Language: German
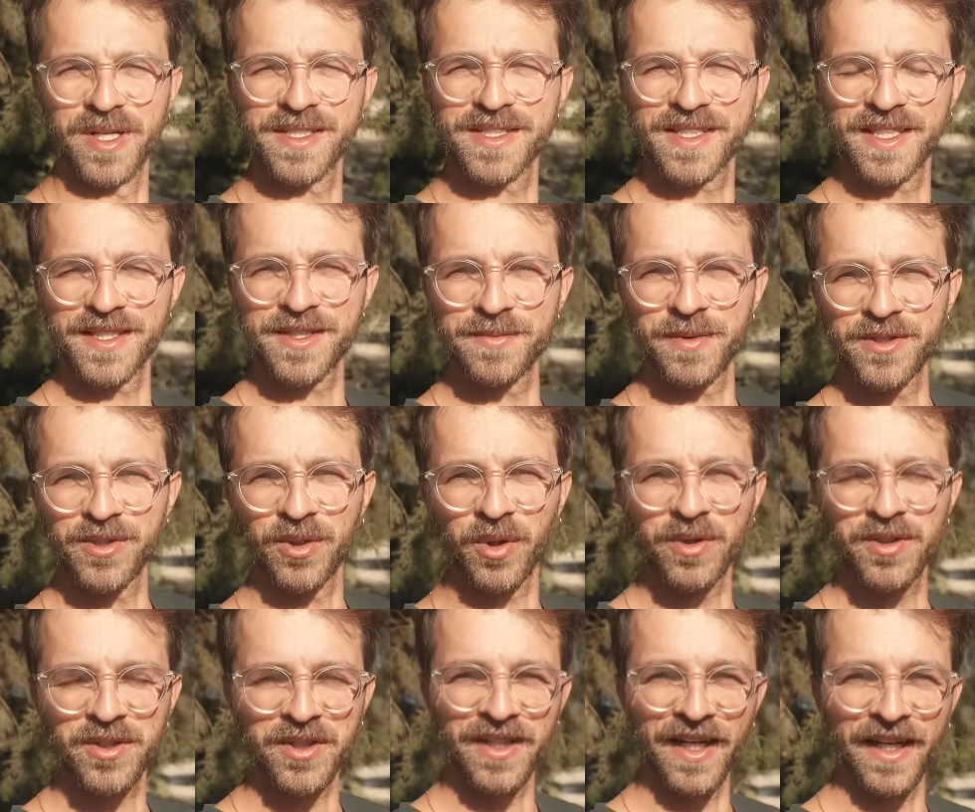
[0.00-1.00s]
Und jetzt geht's mal
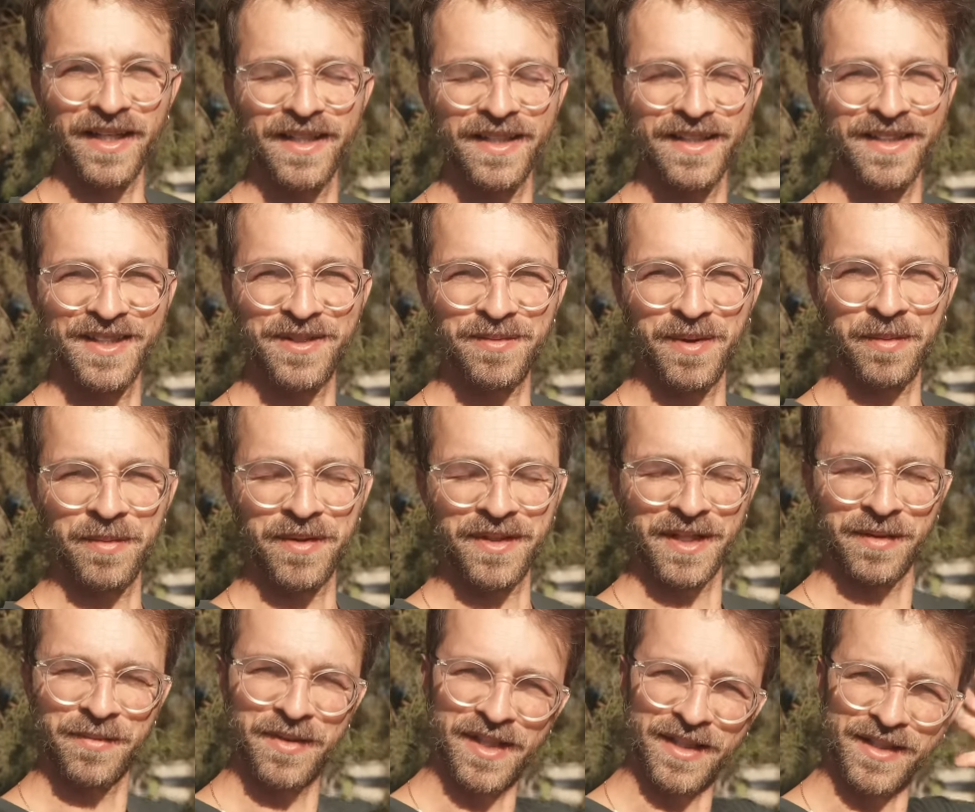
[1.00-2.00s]
zurück zu den anderen. Ich mache
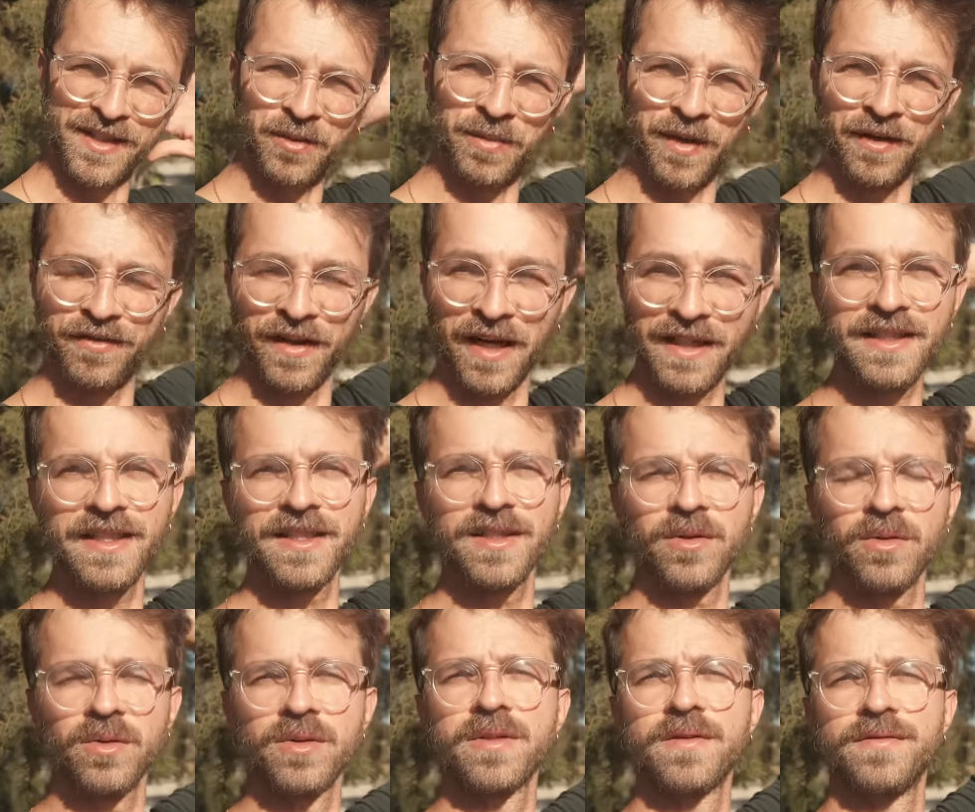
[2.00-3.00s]
mich nämlich jetzt auch mal
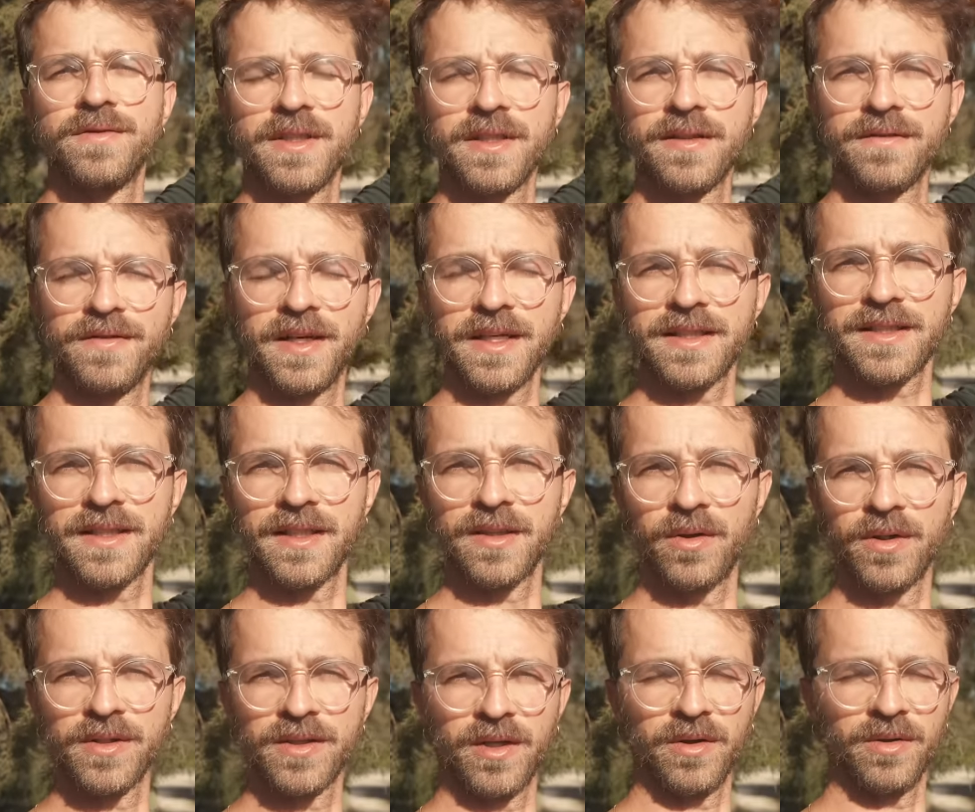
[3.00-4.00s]
fertig und wir
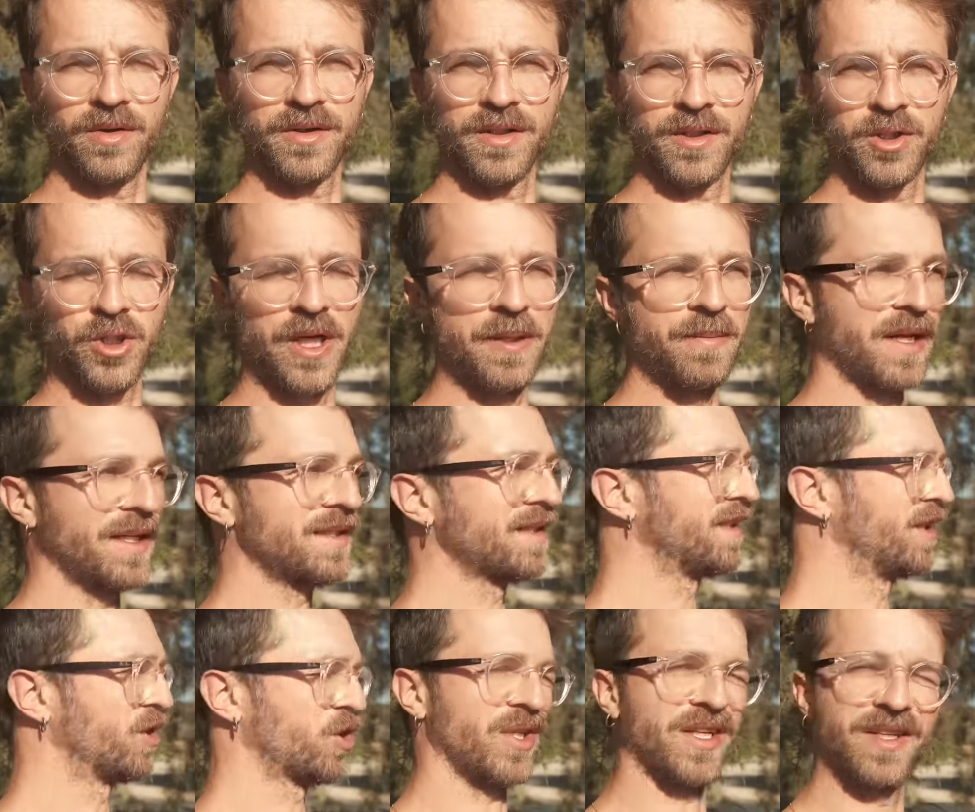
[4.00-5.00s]
wechseln heute auch noch den
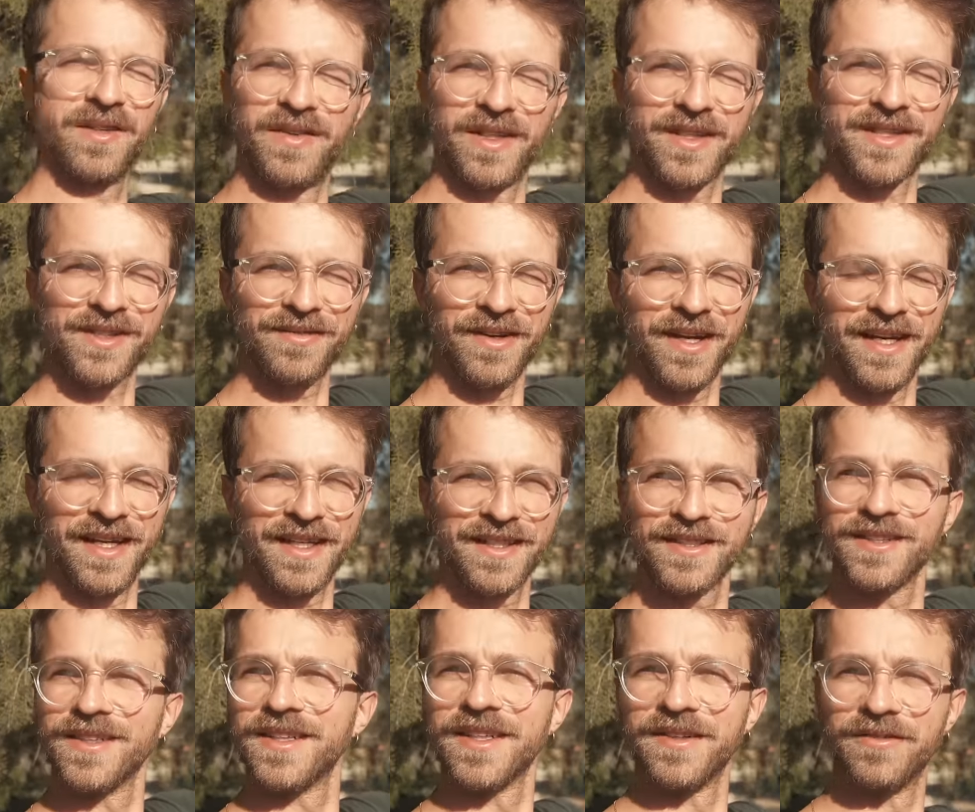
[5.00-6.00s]
Stellplatz. Hier standen wir jetzt zwei
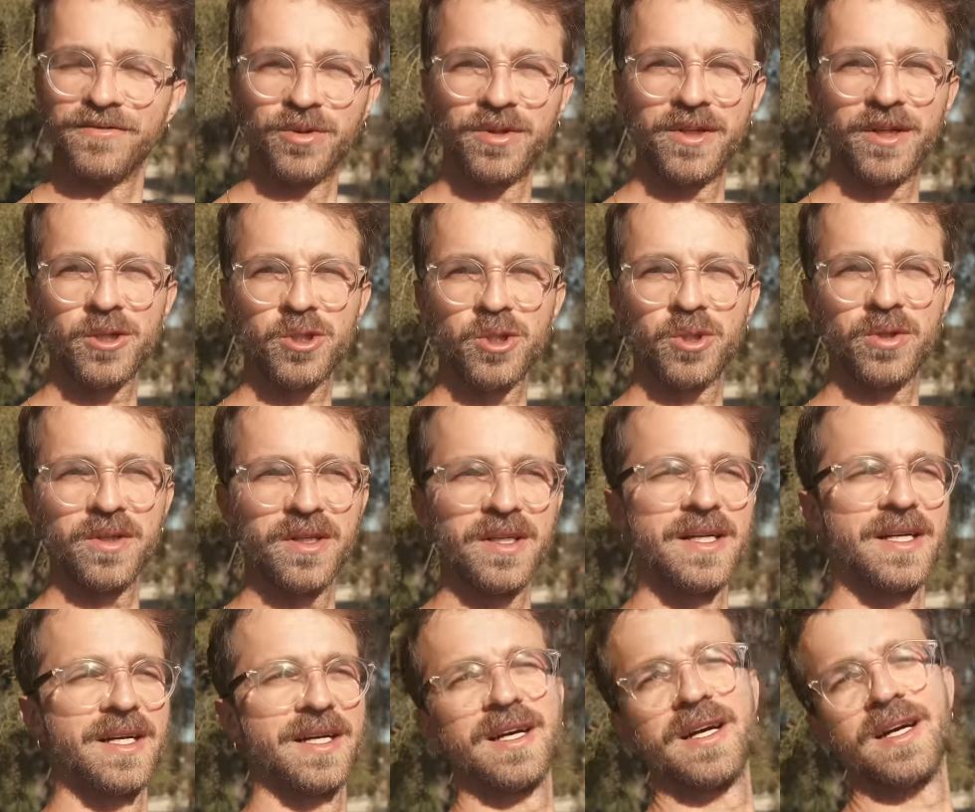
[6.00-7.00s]
Nächte. Wunderschön.
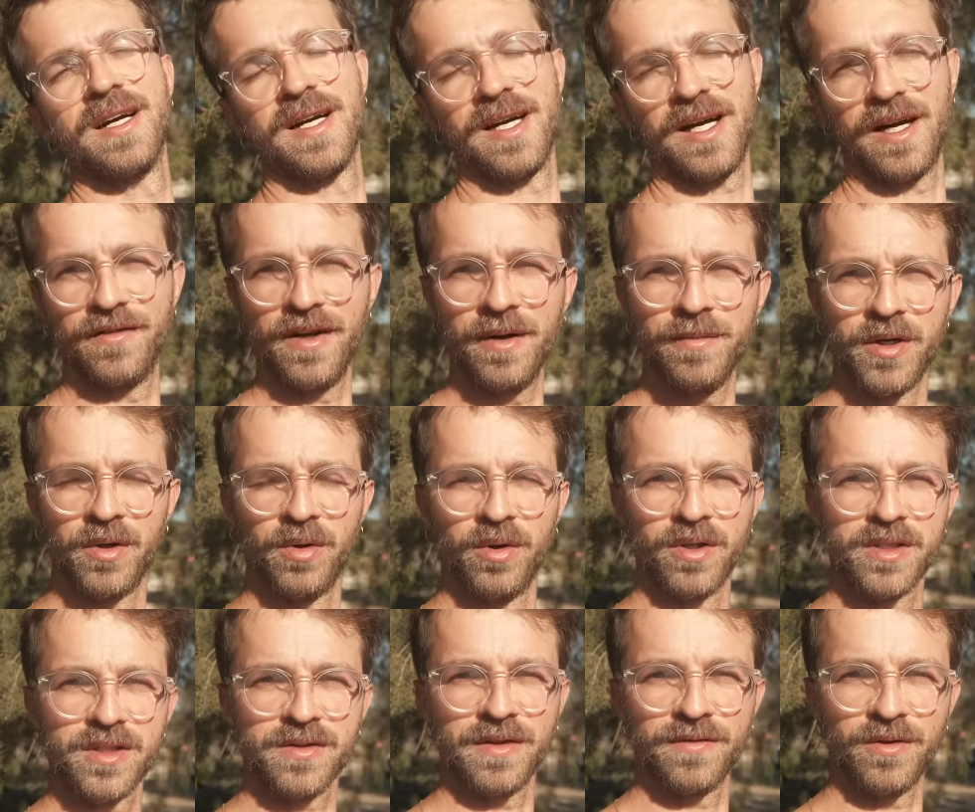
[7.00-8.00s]
Aber wir haben ja nur
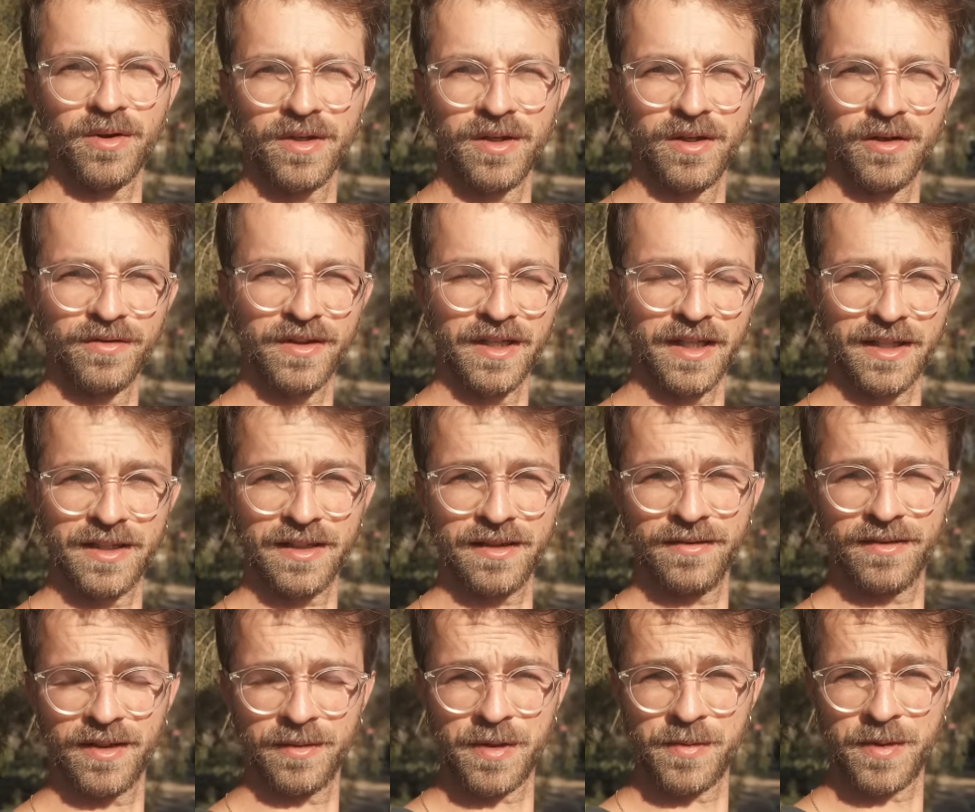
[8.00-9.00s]
noch zwei Wochen hier auf
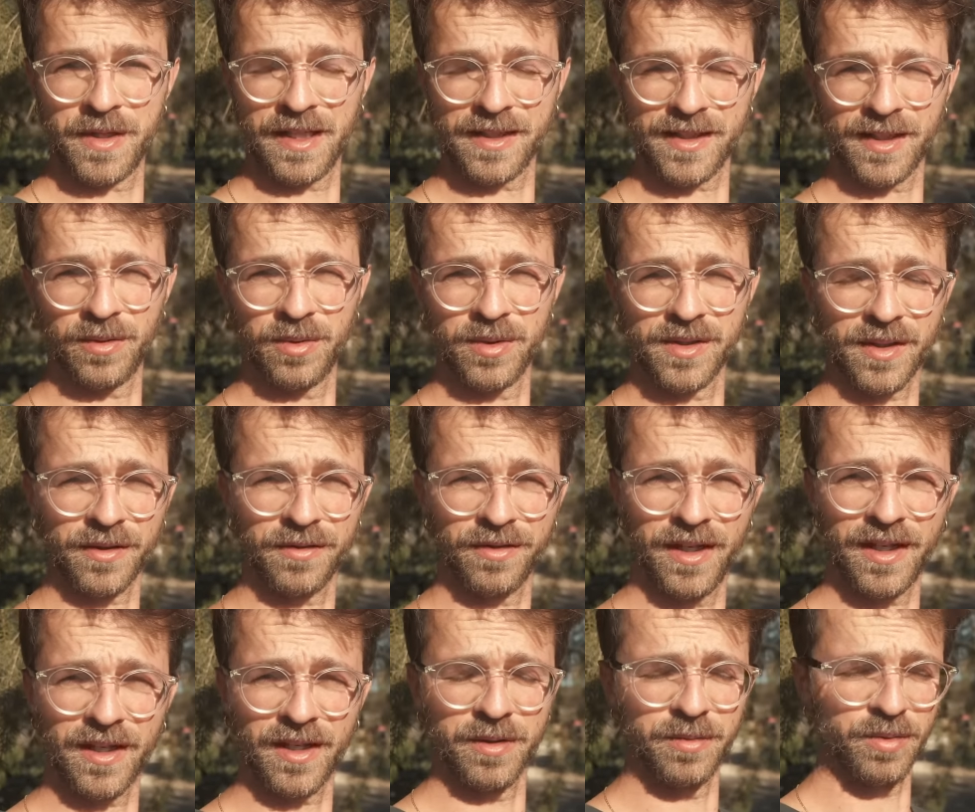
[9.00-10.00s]
Kreta. Wir haben nämlich gestern noch unsere
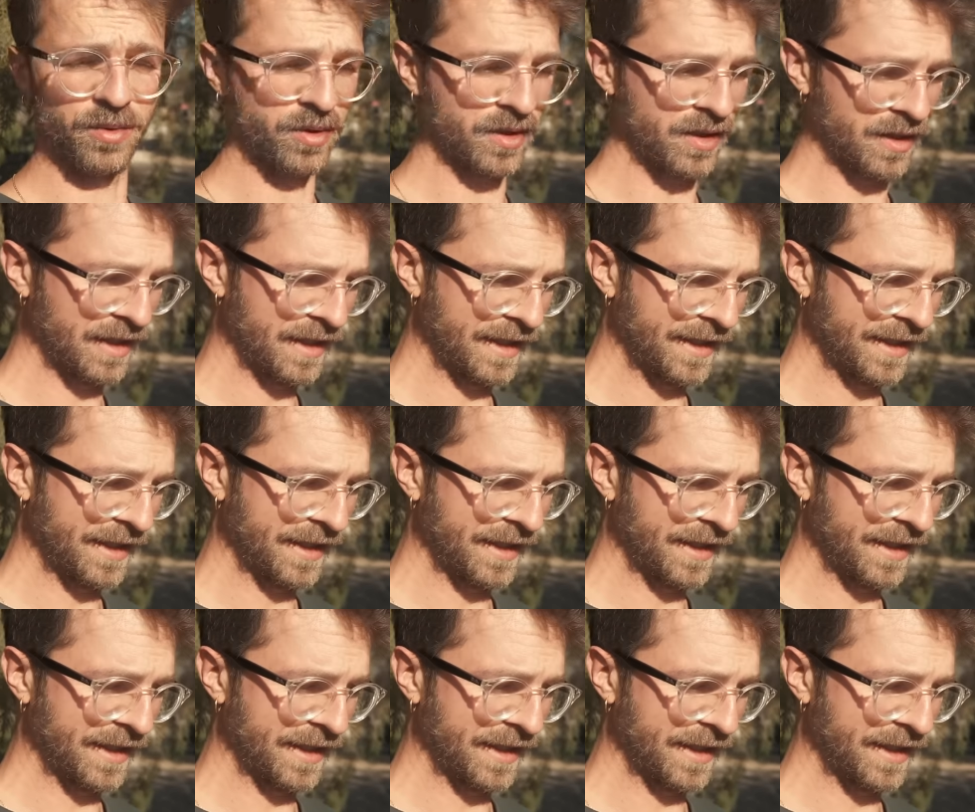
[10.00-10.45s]
Fähre gebucht.